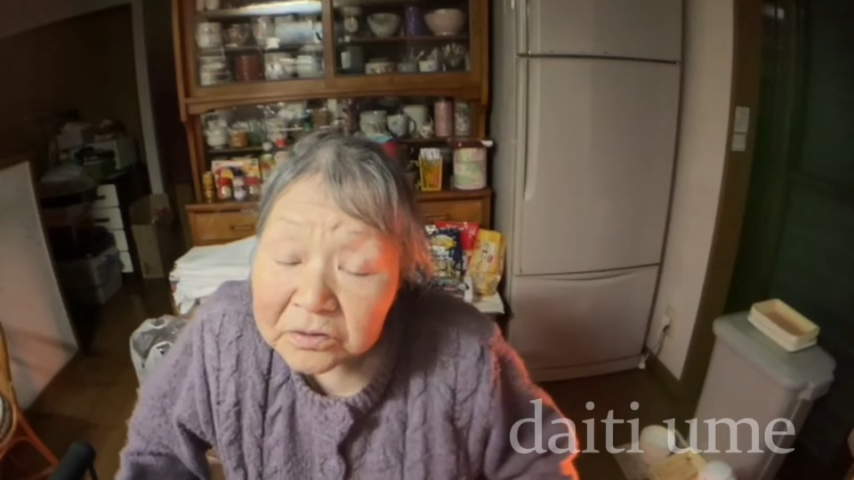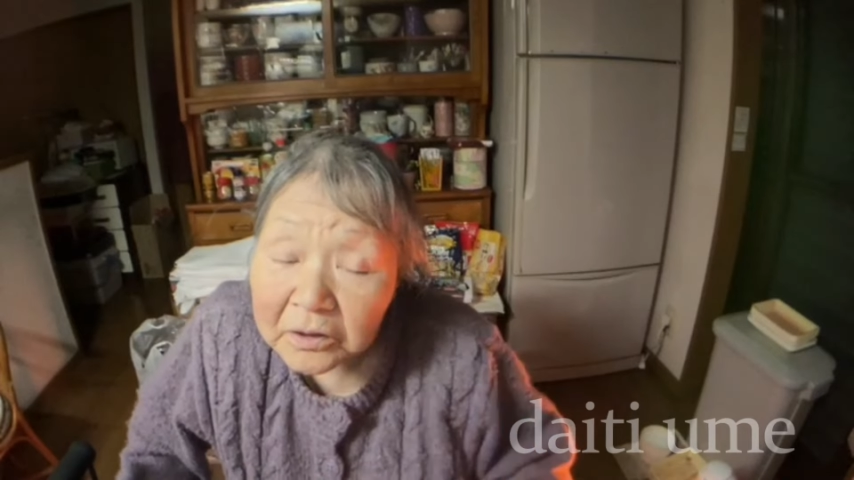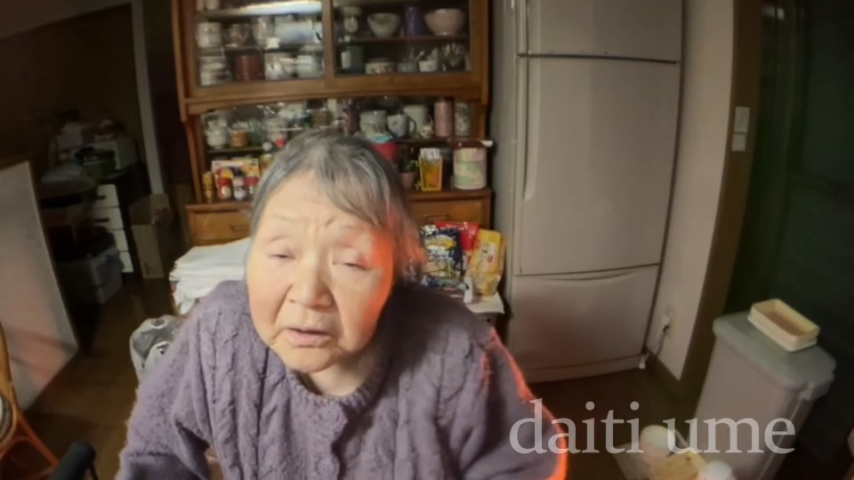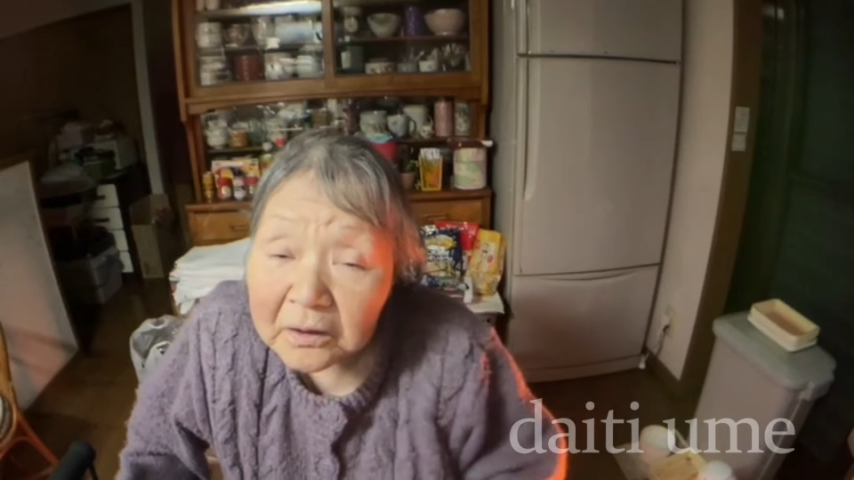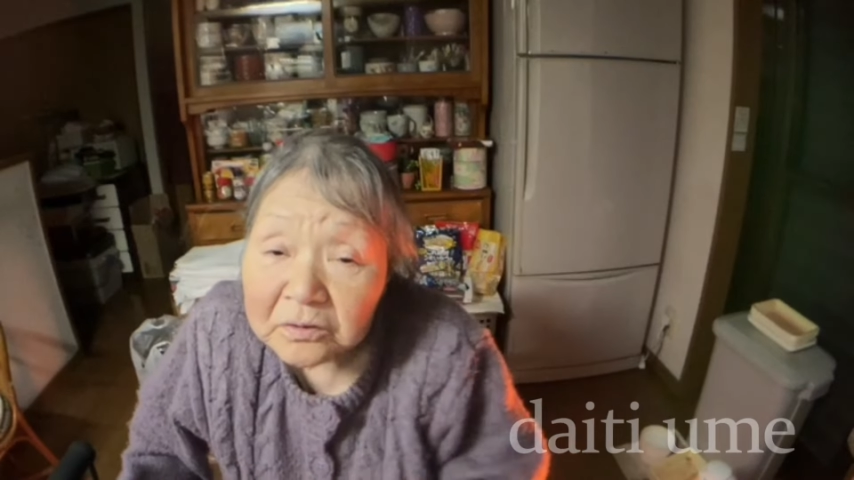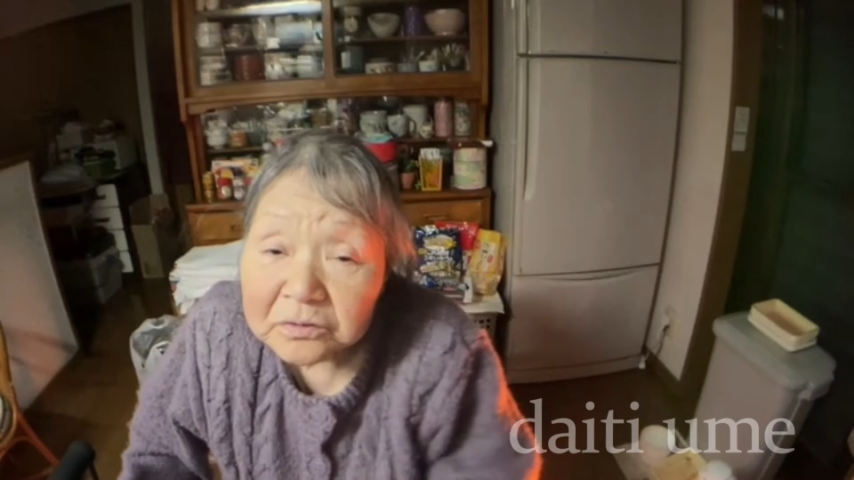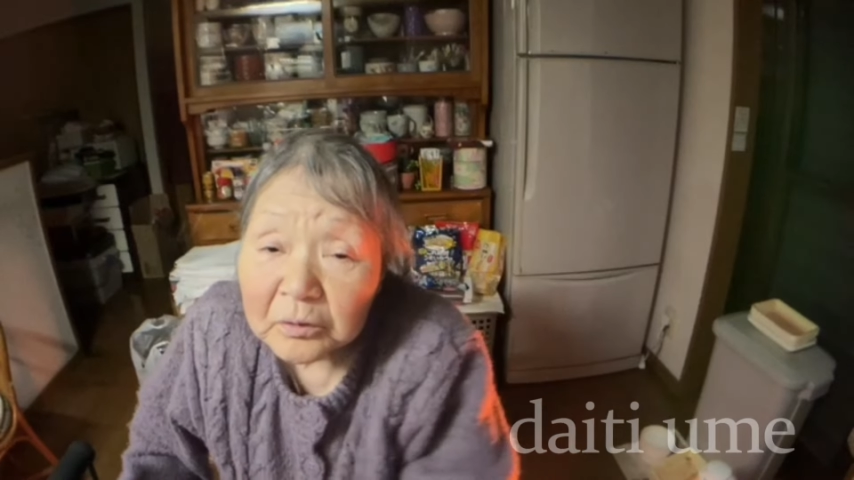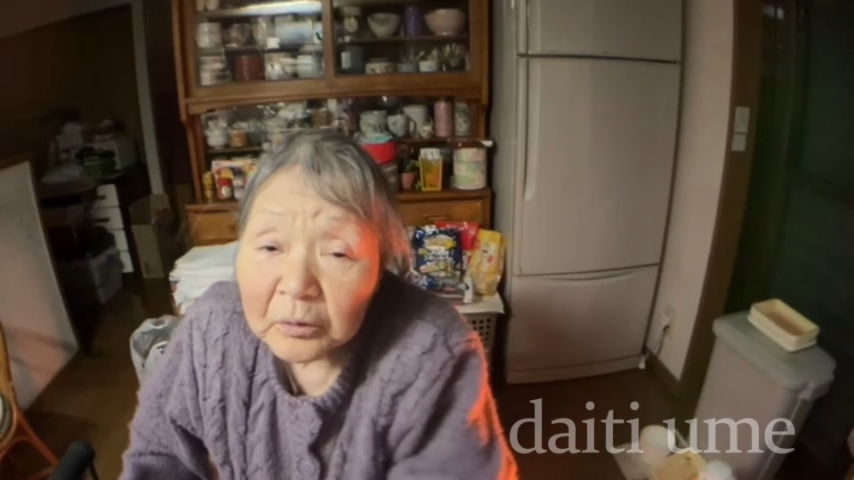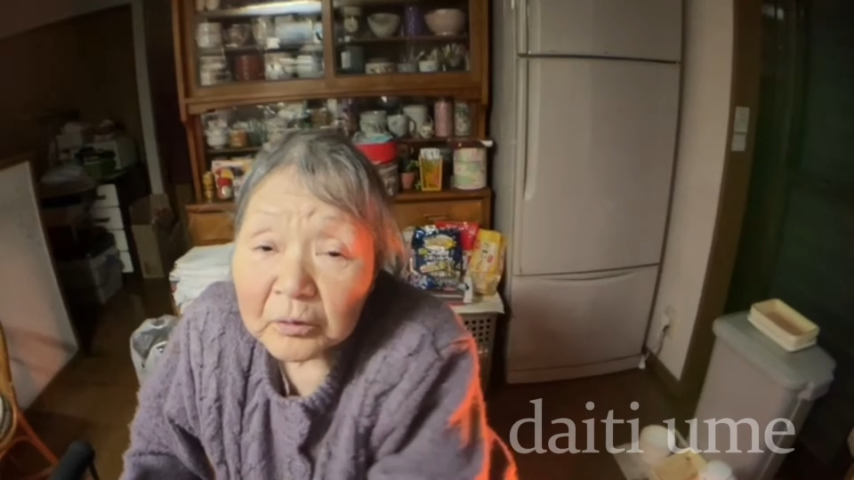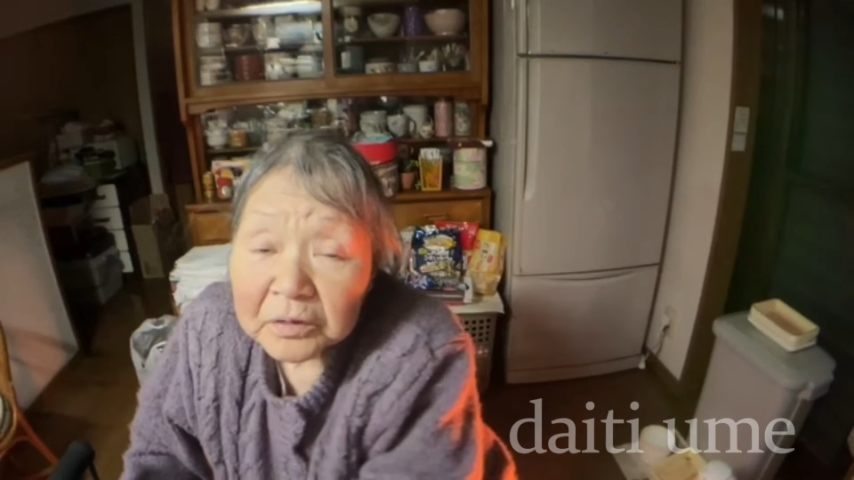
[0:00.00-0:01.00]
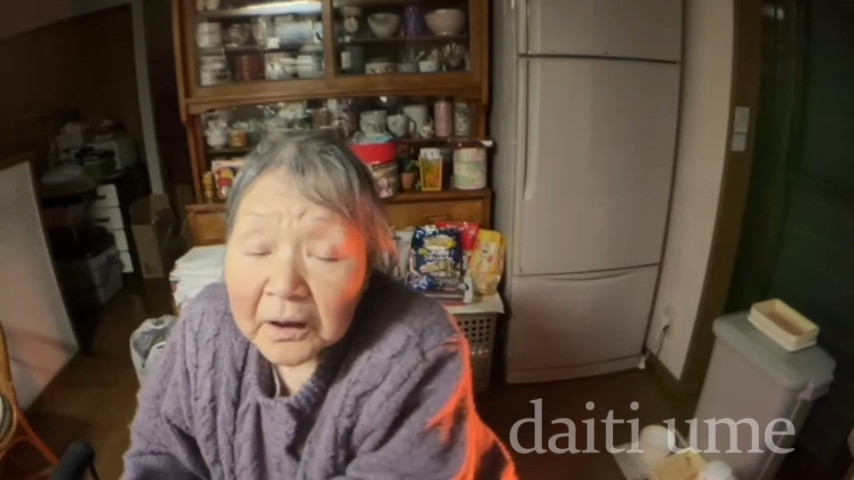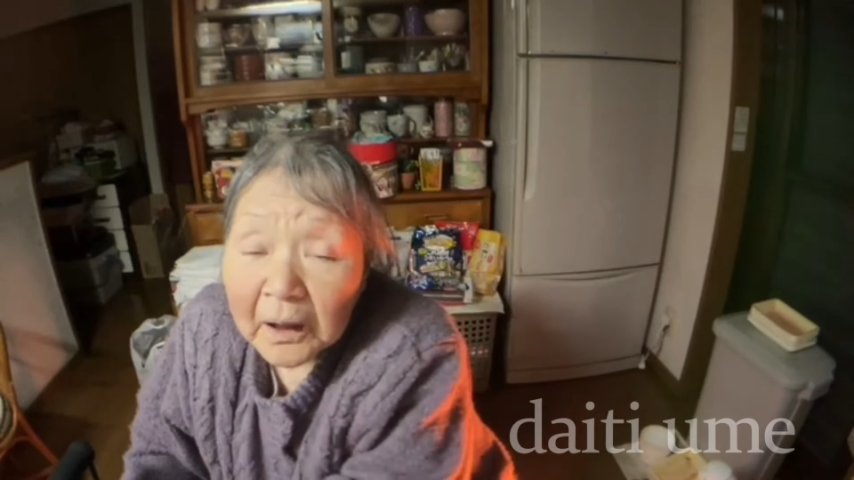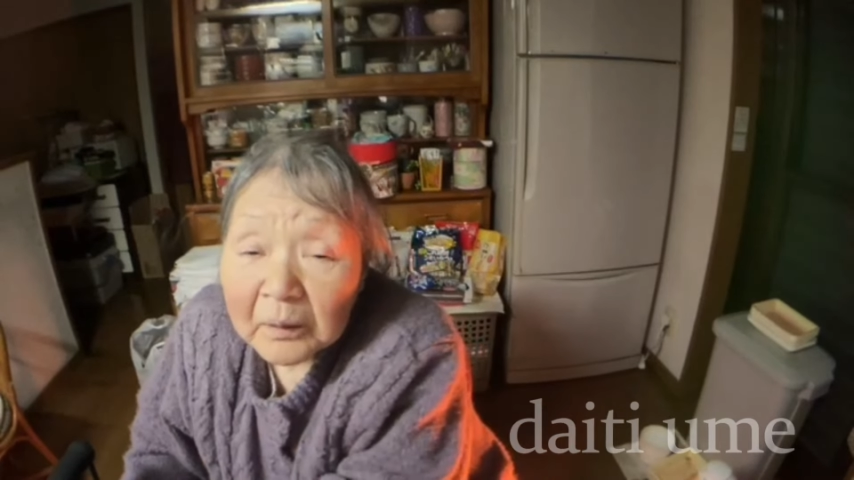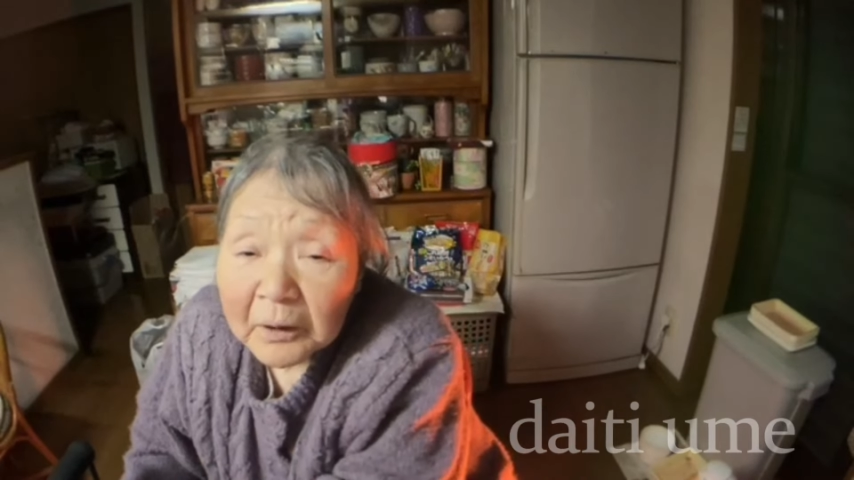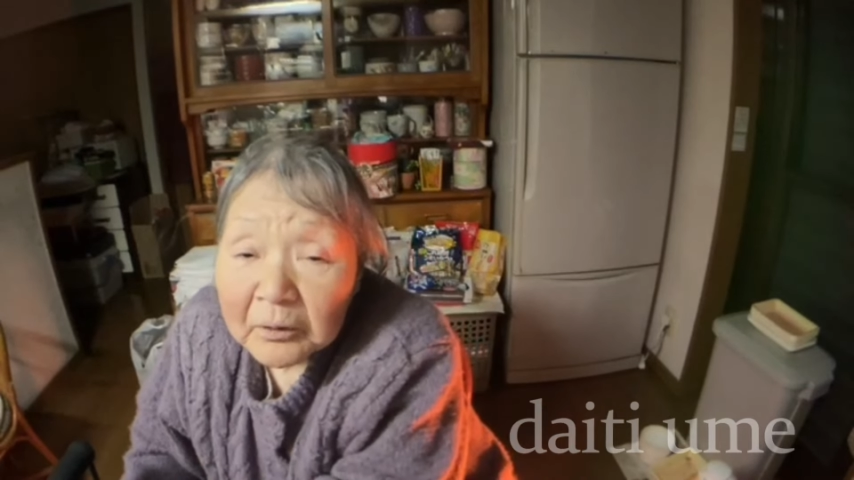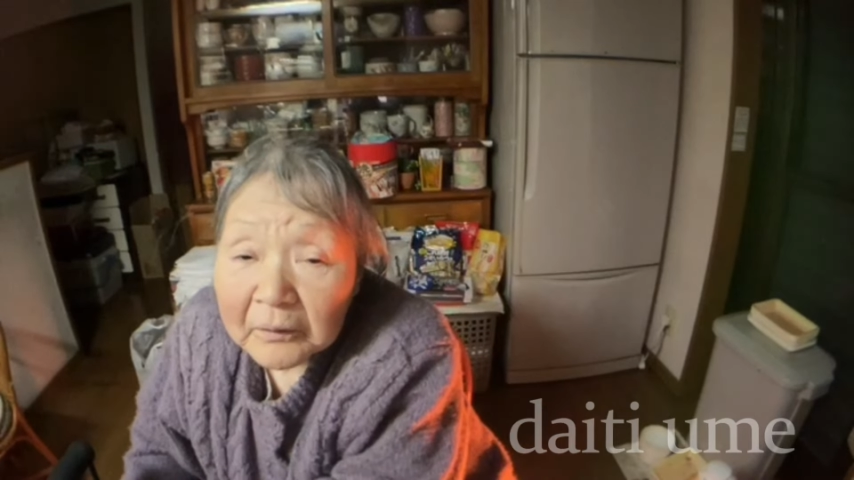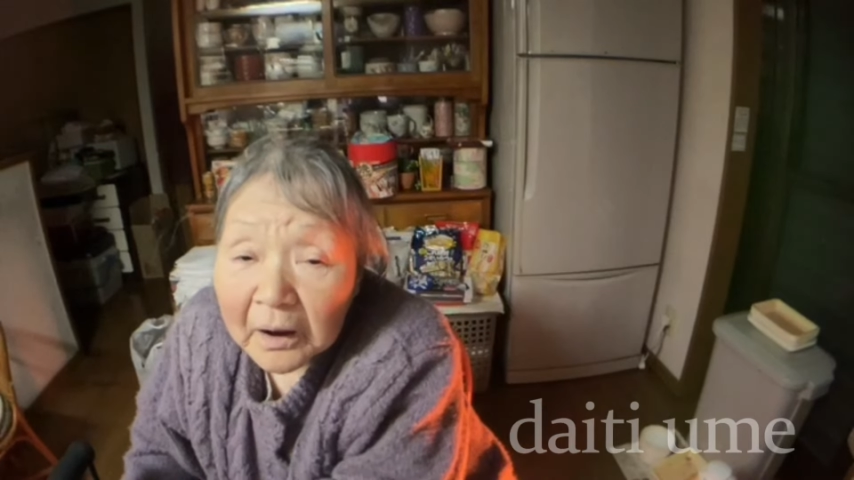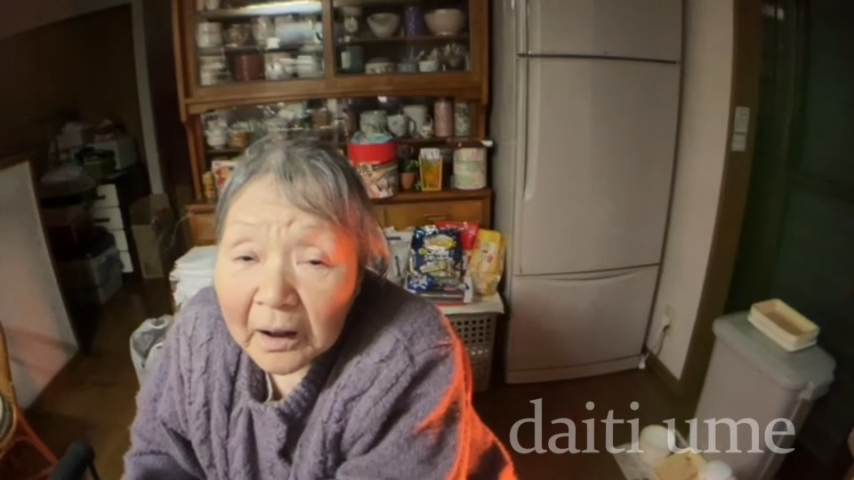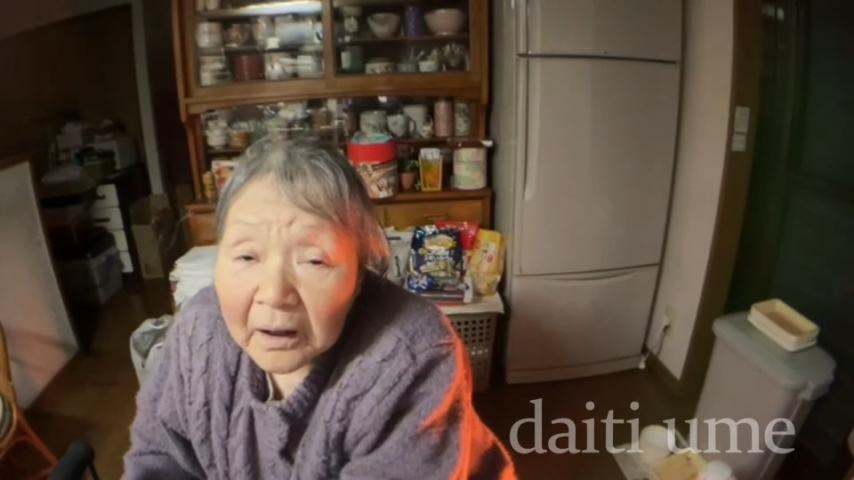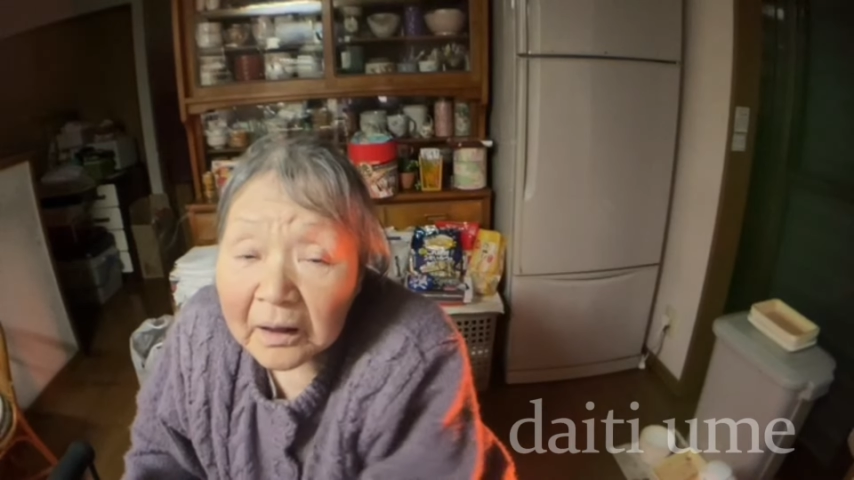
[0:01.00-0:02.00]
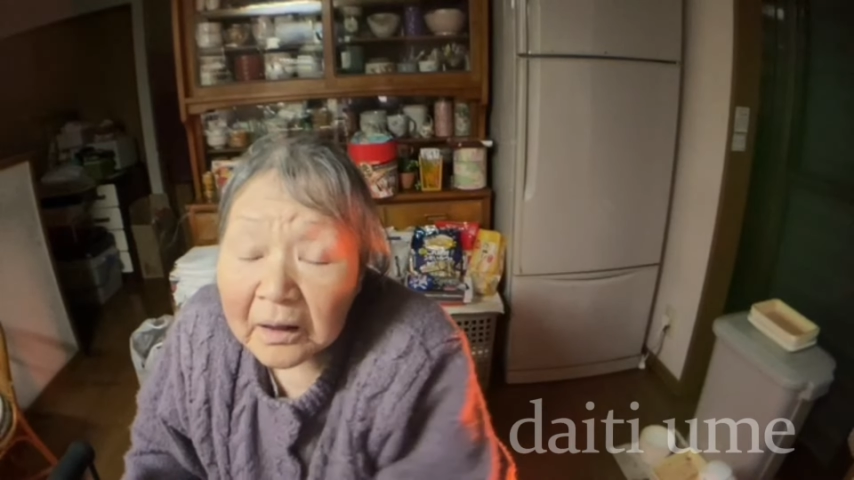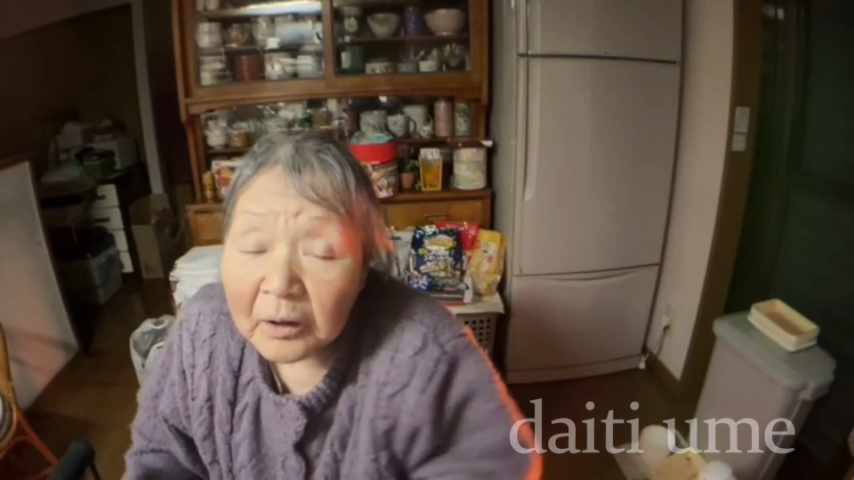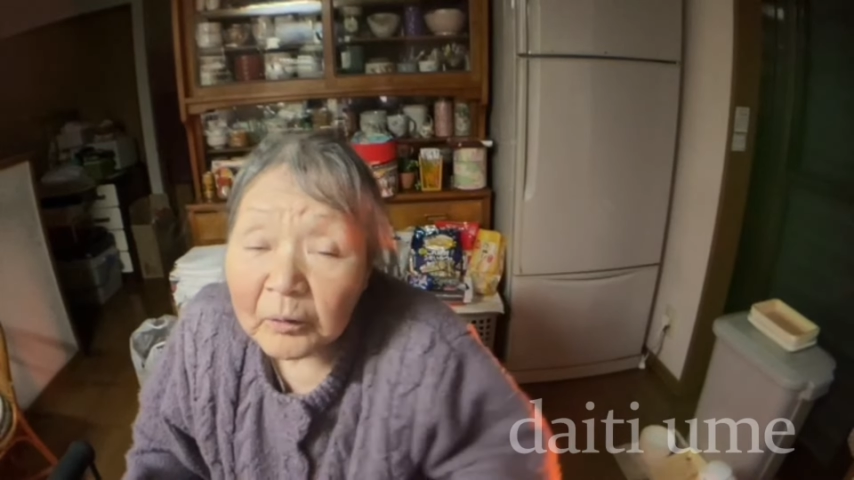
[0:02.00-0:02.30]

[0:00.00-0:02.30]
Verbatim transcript: 痛い足をこうにかばうから。